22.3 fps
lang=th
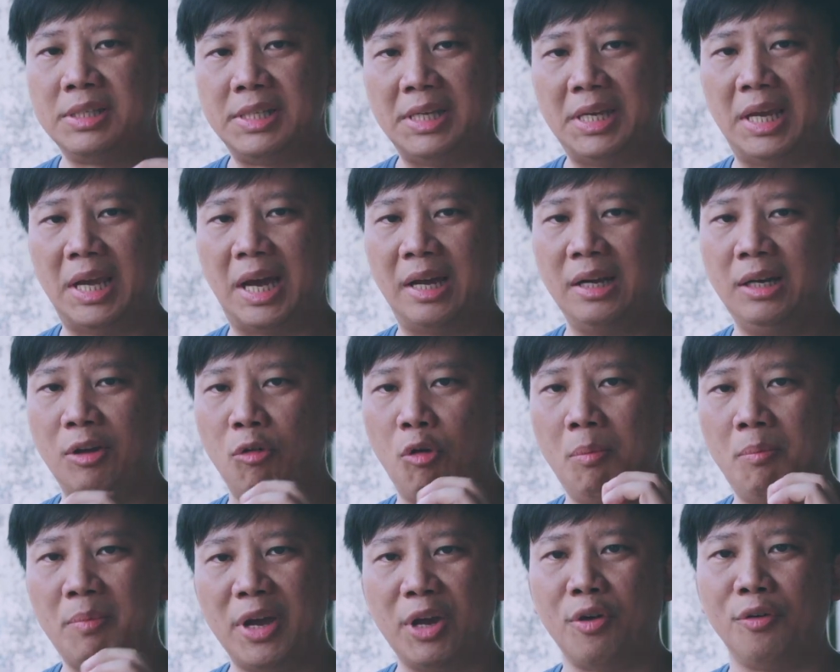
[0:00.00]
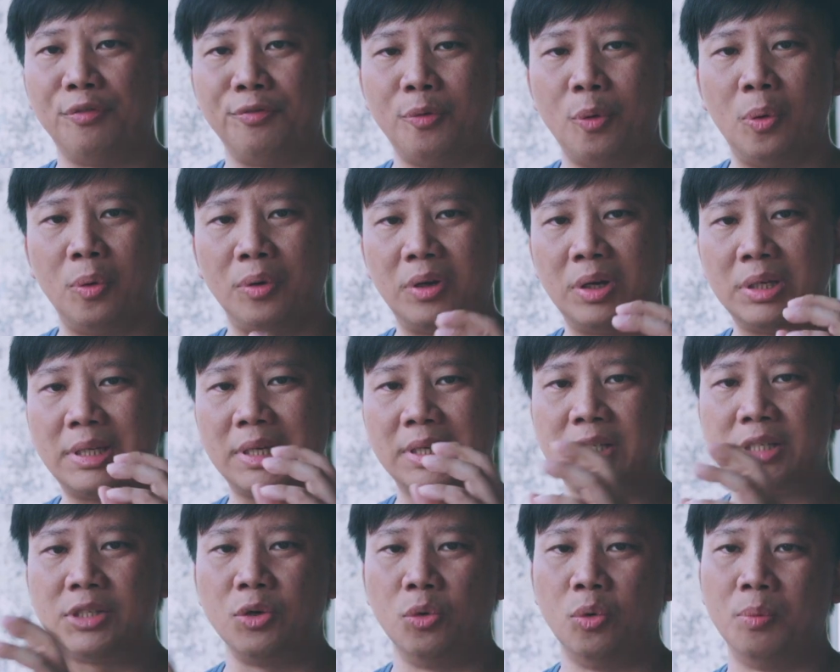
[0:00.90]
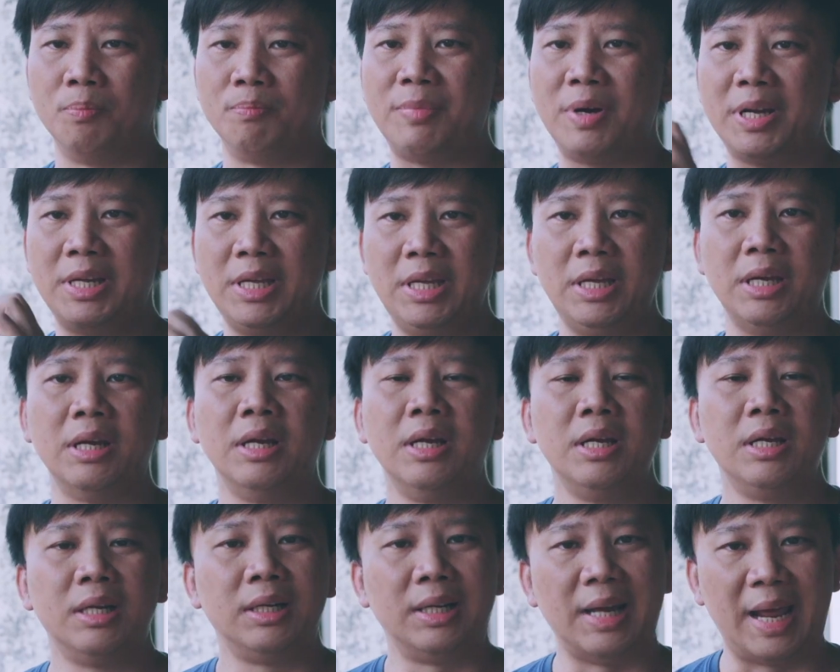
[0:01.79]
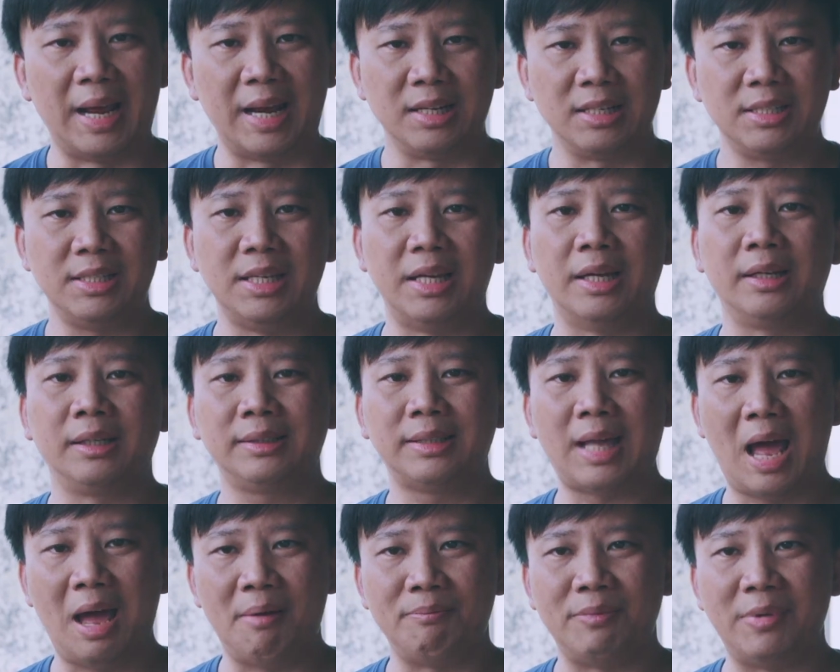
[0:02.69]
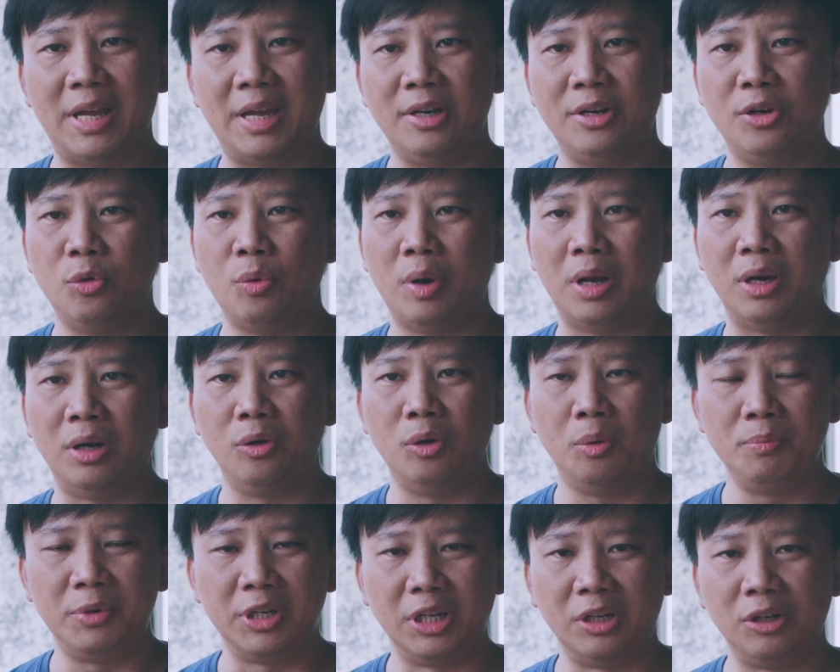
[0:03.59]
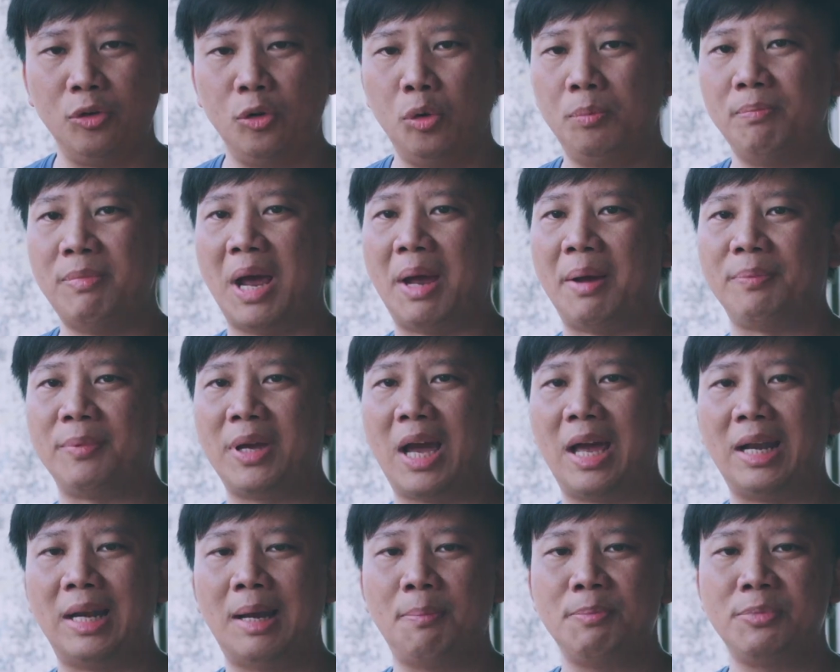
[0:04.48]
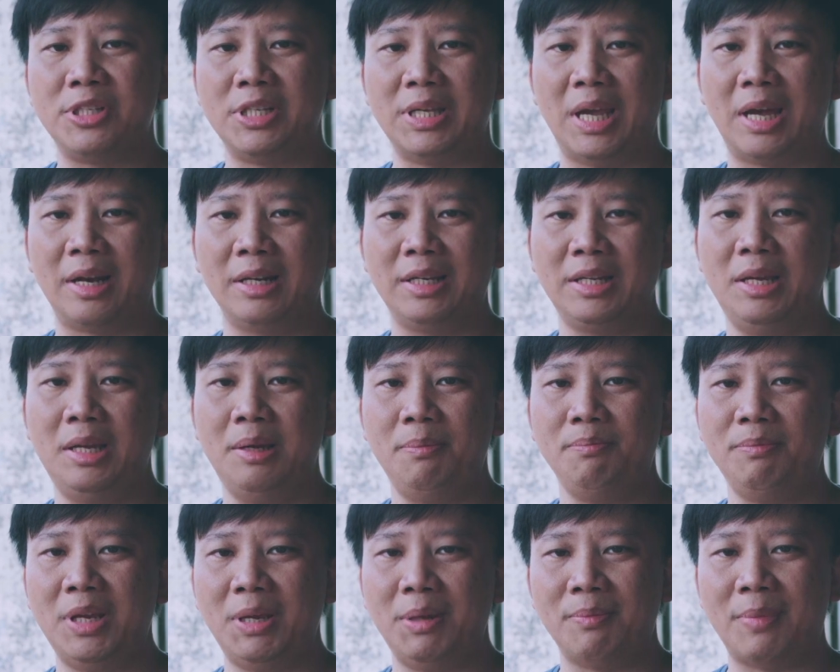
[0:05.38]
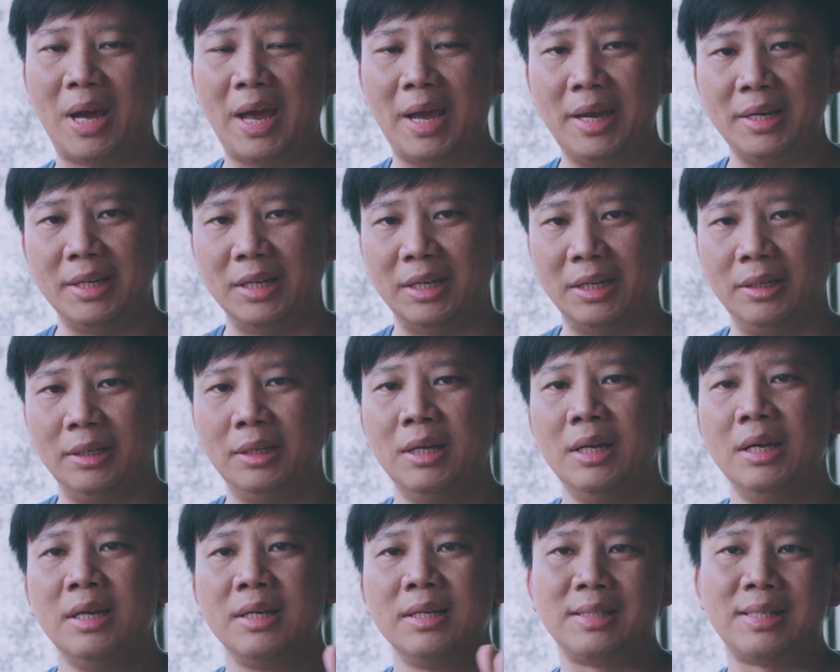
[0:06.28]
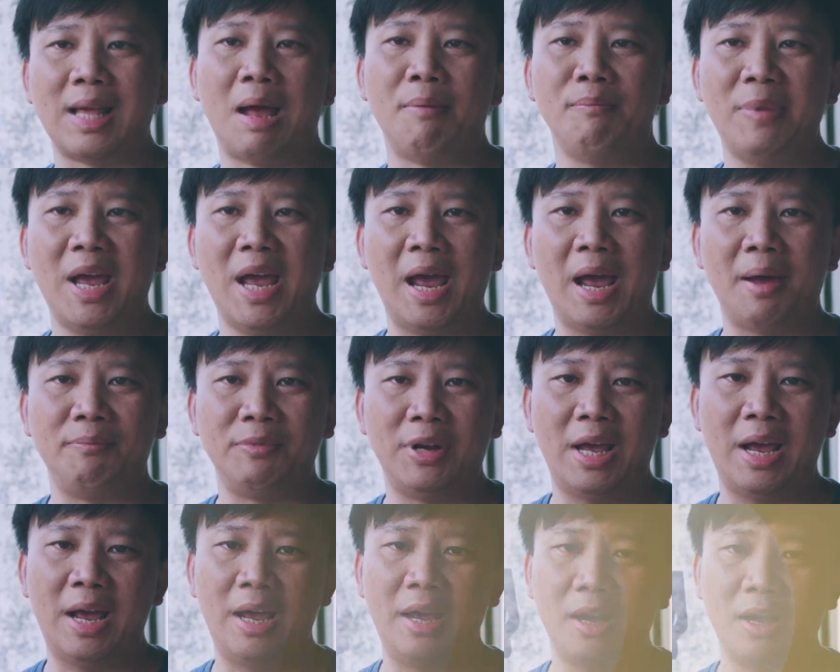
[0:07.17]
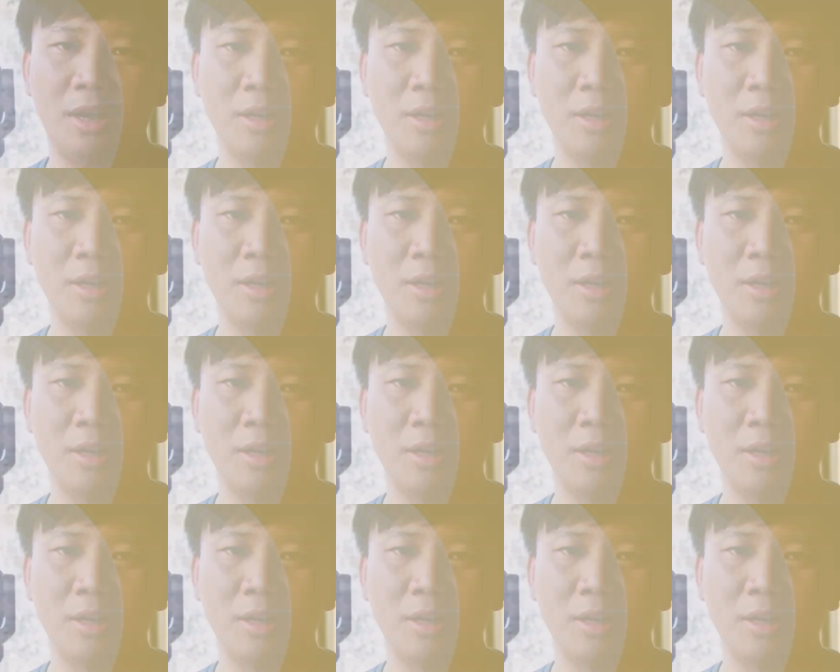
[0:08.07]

เสียงหรือว่าไมโครโฟนก็จะซูมไปที่แหล่งเสียงตามให้ด้วยรวมถึงรูปแบบการรับเสียงที่มีมาให้ถึงสามแบบนะฮะ